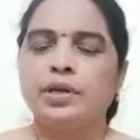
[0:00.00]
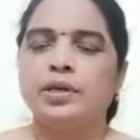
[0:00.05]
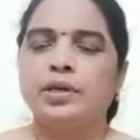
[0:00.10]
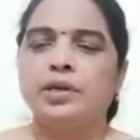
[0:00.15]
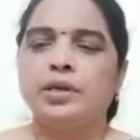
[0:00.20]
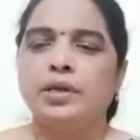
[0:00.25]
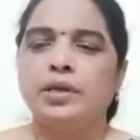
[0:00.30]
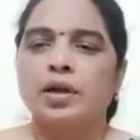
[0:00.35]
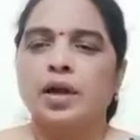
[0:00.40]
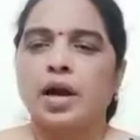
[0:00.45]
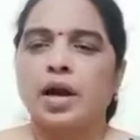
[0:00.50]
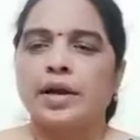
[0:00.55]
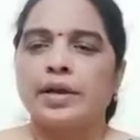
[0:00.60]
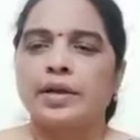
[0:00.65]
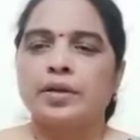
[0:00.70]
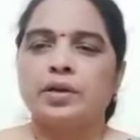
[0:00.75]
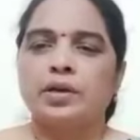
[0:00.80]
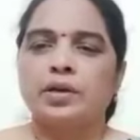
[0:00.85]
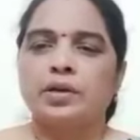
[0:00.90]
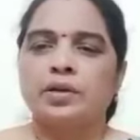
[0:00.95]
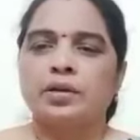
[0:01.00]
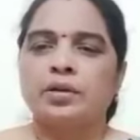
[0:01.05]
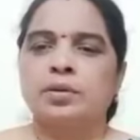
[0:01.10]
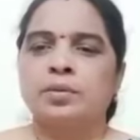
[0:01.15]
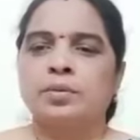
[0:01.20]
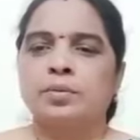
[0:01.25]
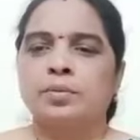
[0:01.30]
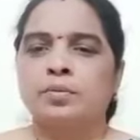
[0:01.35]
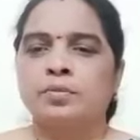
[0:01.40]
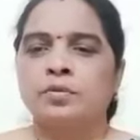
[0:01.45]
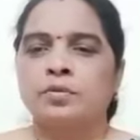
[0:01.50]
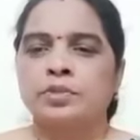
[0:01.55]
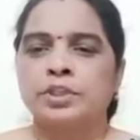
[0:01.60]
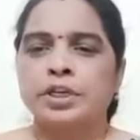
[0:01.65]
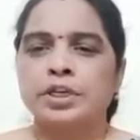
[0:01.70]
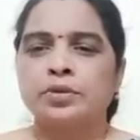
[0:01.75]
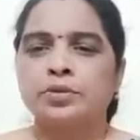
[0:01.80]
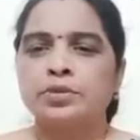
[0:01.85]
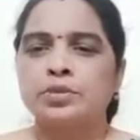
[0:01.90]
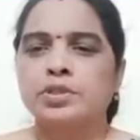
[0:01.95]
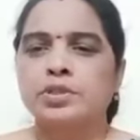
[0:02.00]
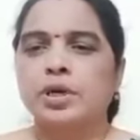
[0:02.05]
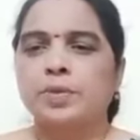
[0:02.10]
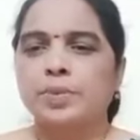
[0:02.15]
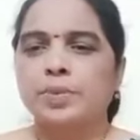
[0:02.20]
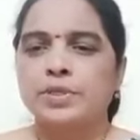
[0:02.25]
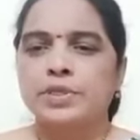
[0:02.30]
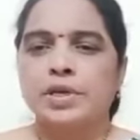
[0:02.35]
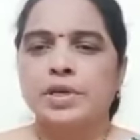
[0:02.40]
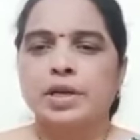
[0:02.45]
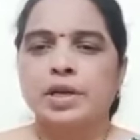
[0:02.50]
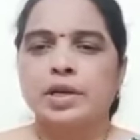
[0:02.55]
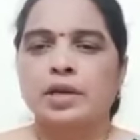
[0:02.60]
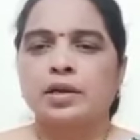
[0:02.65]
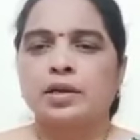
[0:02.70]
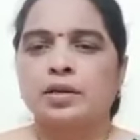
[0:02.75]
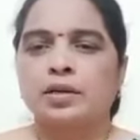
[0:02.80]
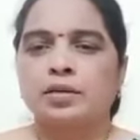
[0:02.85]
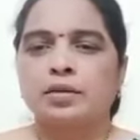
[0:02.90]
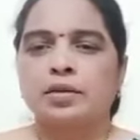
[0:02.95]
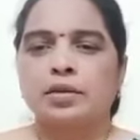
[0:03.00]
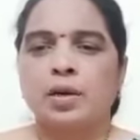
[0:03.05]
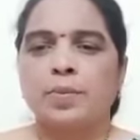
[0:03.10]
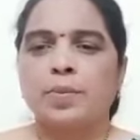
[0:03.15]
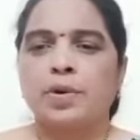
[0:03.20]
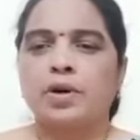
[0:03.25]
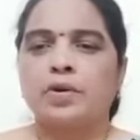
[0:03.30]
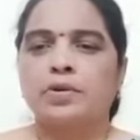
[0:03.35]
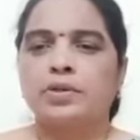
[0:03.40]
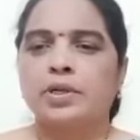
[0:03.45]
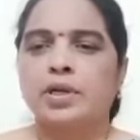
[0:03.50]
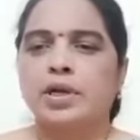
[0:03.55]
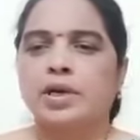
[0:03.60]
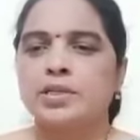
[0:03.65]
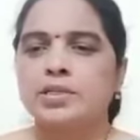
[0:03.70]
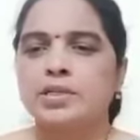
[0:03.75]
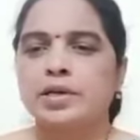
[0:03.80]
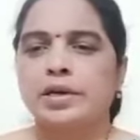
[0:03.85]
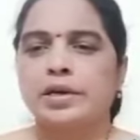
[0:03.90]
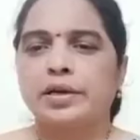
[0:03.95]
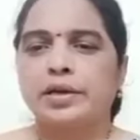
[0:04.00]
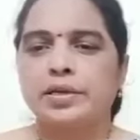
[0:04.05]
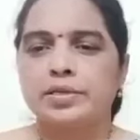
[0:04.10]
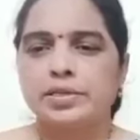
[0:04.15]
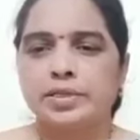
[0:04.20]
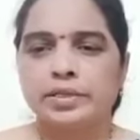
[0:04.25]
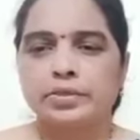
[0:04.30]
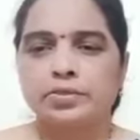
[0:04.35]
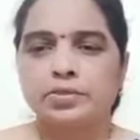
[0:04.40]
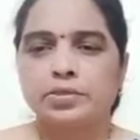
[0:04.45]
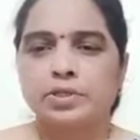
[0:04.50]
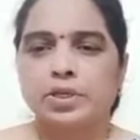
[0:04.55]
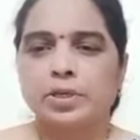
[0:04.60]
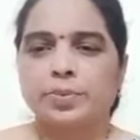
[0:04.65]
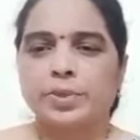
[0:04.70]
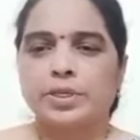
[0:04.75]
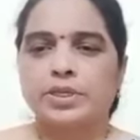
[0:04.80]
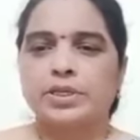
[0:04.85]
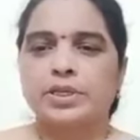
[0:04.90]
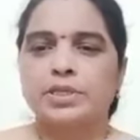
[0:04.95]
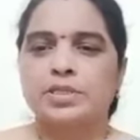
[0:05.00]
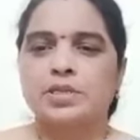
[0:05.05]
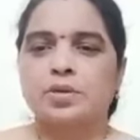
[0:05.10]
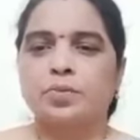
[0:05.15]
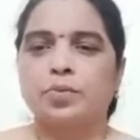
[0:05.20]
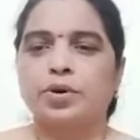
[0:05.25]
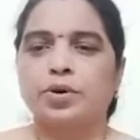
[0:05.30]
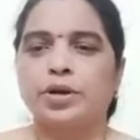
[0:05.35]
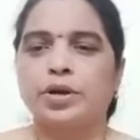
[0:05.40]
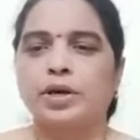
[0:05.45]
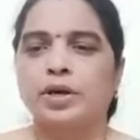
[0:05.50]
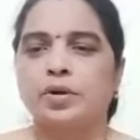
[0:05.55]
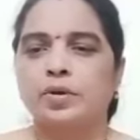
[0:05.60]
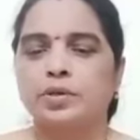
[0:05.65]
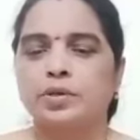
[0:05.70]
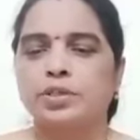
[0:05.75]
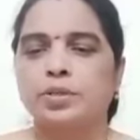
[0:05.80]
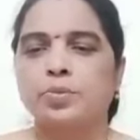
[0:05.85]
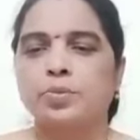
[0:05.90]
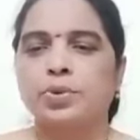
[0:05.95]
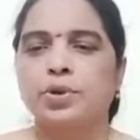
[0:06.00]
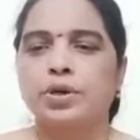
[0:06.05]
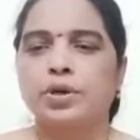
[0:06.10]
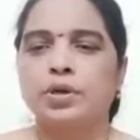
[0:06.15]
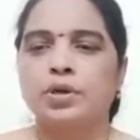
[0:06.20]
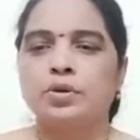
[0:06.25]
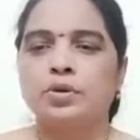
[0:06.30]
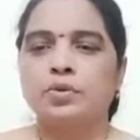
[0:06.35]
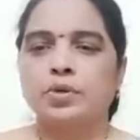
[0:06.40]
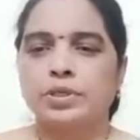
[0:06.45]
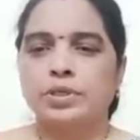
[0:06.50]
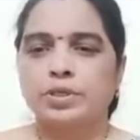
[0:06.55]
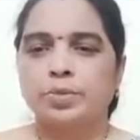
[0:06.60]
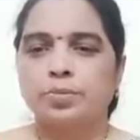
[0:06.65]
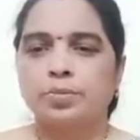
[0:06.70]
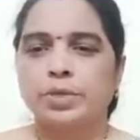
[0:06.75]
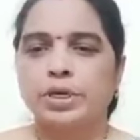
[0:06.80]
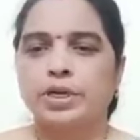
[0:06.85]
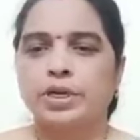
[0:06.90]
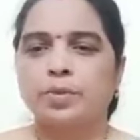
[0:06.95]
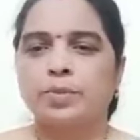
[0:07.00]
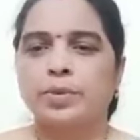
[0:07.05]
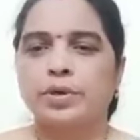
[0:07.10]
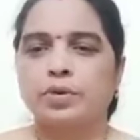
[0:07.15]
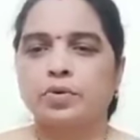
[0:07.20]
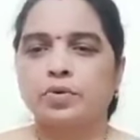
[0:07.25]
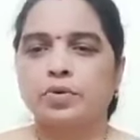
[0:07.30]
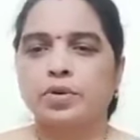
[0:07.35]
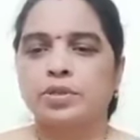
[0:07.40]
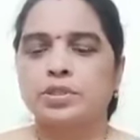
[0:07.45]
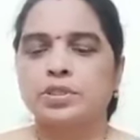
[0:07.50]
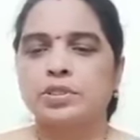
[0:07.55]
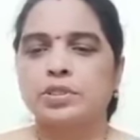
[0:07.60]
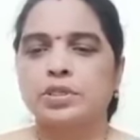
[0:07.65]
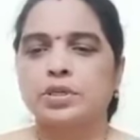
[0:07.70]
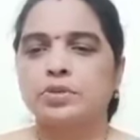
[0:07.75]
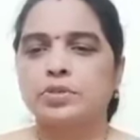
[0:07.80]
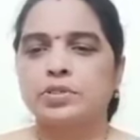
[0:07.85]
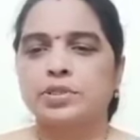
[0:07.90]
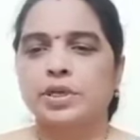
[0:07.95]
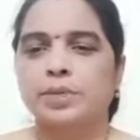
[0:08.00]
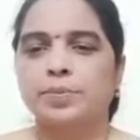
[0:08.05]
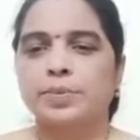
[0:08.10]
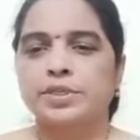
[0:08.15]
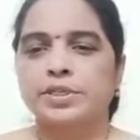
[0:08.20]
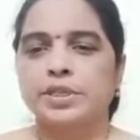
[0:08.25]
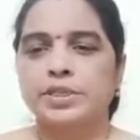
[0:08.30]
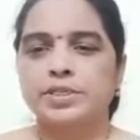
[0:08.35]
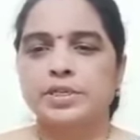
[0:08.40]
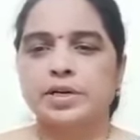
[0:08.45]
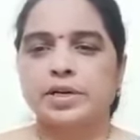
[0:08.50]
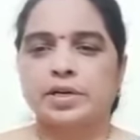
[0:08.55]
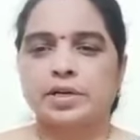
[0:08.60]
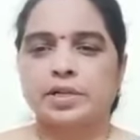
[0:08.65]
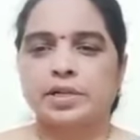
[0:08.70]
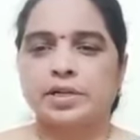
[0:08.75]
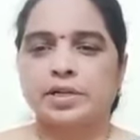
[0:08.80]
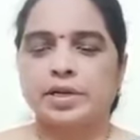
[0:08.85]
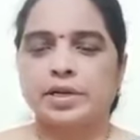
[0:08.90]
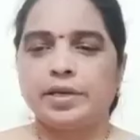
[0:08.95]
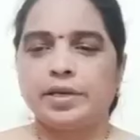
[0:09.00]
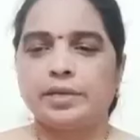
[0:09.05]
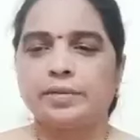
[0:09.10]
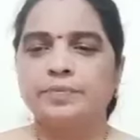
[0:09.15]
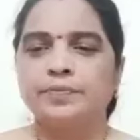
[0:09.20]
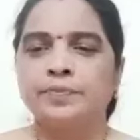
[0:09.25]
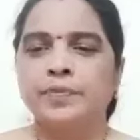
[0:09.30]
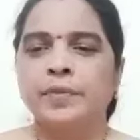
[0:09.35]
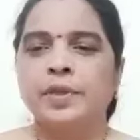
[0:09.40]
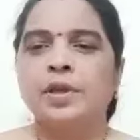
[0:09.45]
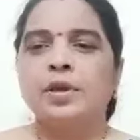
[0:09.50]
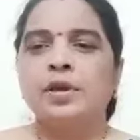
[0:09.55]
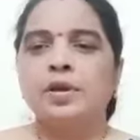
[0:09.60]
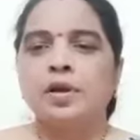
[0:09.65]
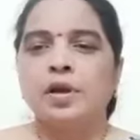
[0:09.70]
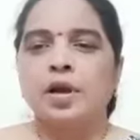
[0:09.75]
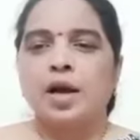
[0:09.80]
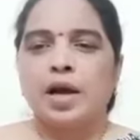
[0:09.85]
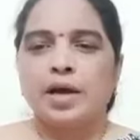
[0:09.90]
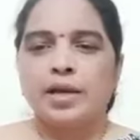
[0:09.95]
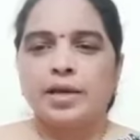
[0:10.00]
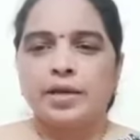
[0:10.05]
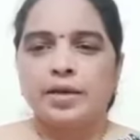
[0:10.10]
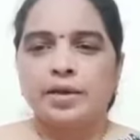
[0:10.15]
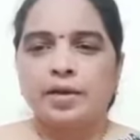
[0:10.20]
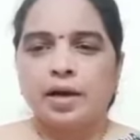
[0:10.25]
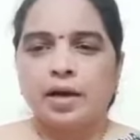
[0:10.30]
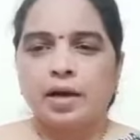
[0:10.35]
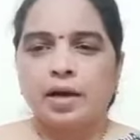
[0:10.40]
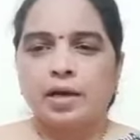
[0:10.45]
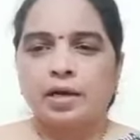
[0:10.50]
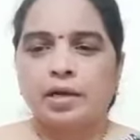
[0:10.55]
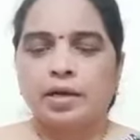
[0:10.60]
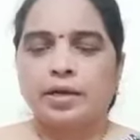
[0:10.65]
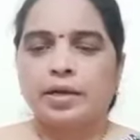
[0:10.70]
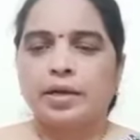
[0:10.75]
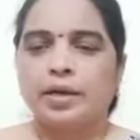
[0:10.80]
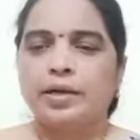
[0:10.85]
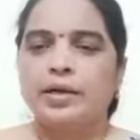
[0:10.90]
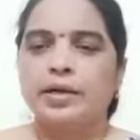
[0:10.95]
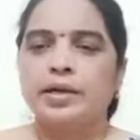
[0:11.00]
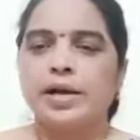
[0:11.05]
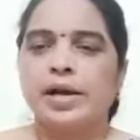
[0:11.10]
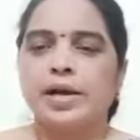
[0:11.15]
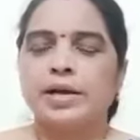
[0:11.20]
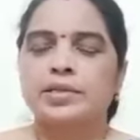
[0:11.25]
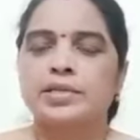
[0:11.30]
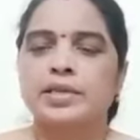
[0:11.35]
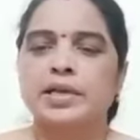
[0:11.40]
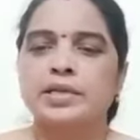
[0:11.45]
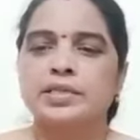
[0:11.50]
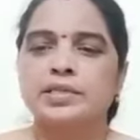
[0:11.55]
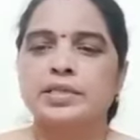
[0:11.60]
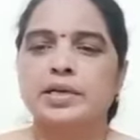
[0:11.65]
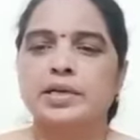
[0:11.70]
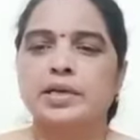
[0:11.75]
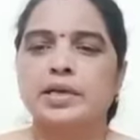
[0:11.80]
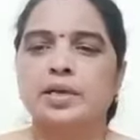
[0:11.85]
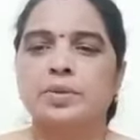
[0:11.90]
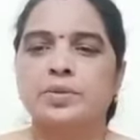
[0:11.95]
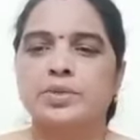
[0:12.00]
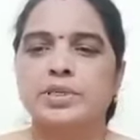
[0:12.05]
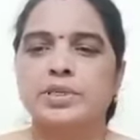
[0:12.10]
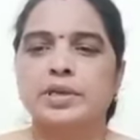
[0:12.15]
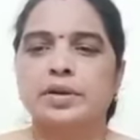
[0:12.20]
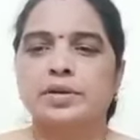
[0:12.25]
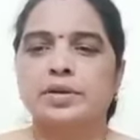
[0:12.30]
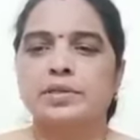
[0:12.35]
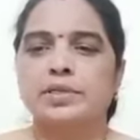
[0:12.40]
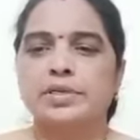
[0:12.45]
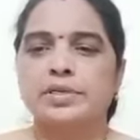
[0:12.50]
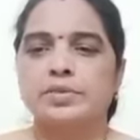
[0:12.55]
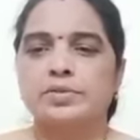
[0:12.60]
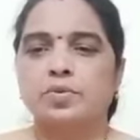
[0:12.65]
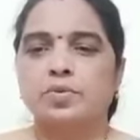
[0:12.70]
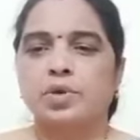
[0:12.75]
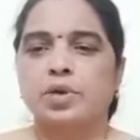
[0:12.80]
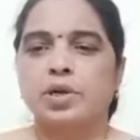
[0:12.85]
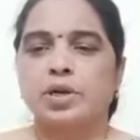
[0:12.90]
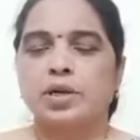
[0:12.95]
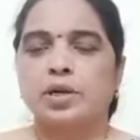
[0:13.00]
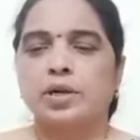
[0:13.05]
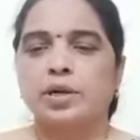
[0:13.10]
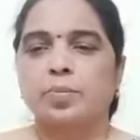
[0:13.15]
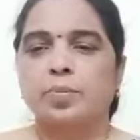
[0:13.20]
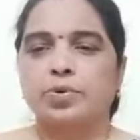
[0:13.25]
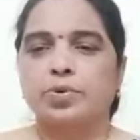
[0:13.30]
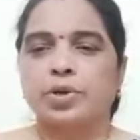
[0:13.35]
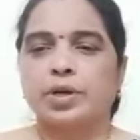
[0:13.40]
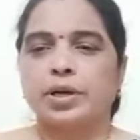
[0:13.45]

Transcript: ఆయన శంకుస్థాపన జరిగిన అమరావతి రాజధానిగా శంకుస్థాపన చేసిన మోడీ గారు ఒక చెమ్ము నీళ్లు ఒక చెమ్ము మట్టి పట్టుకొని వచ్చి శంకుస్థాపన చేశారు కదండి ఆ ఏరియా అక్కడికి వెళ్ళి ఆయన సాష్టాంగ నమస్కారం చేసుకున్నారు ఆయన పుట్టకి